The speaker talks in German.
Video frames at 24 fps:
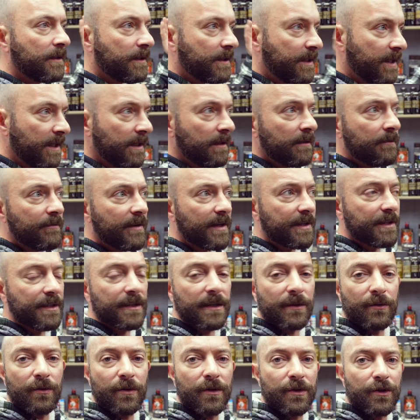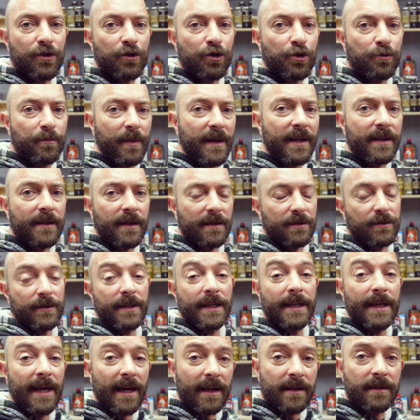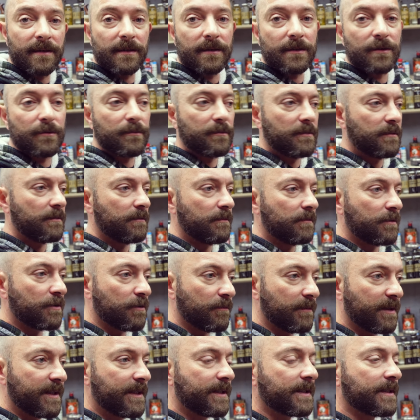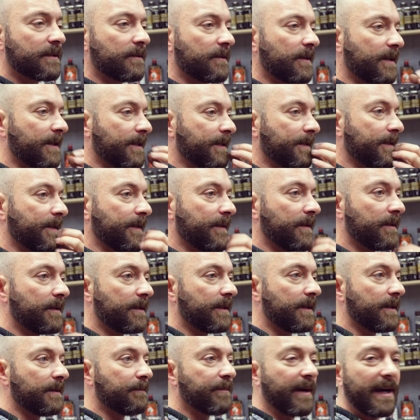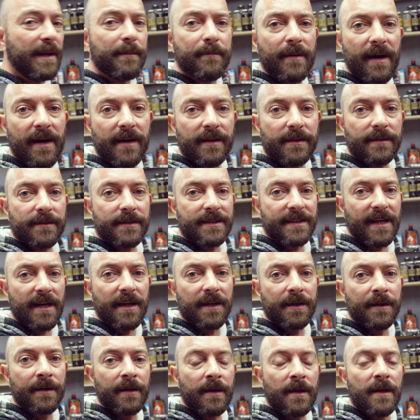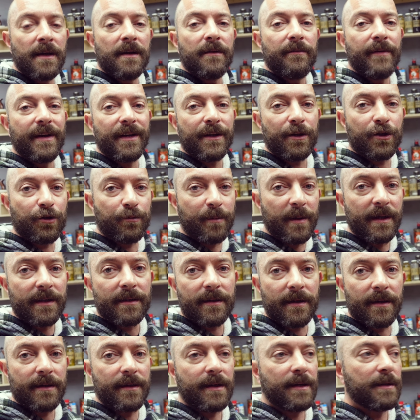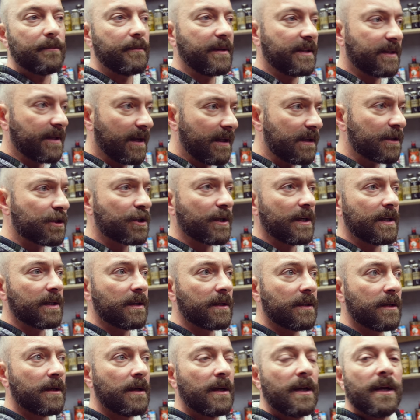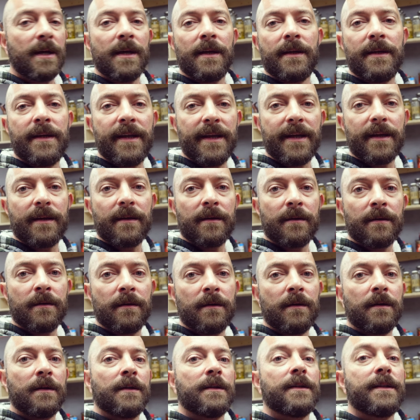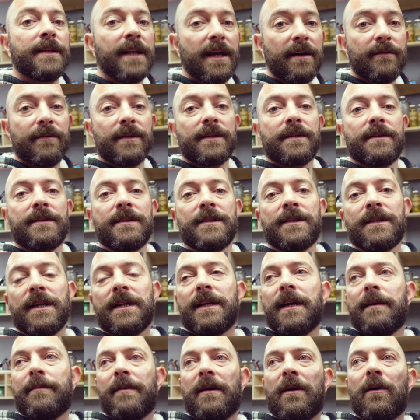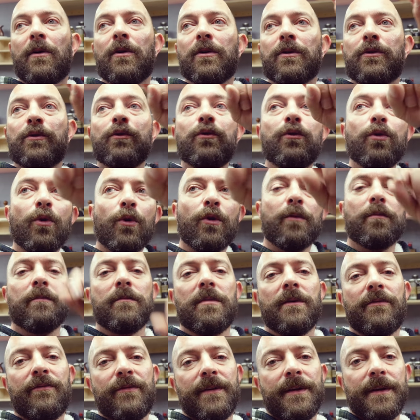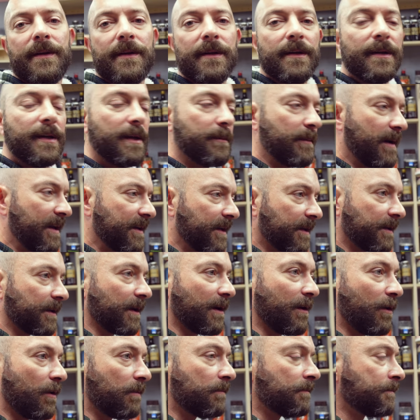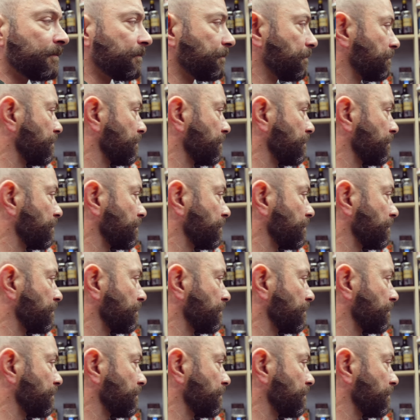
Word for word: Die werde ich natürlich später, also die Lacke zum, zumindest, äh, die brennbaren Sachen, werde ich später in einen Metallschrank legen. Der wird sich dann aber auch drüben befinden, in dem anderen Raum.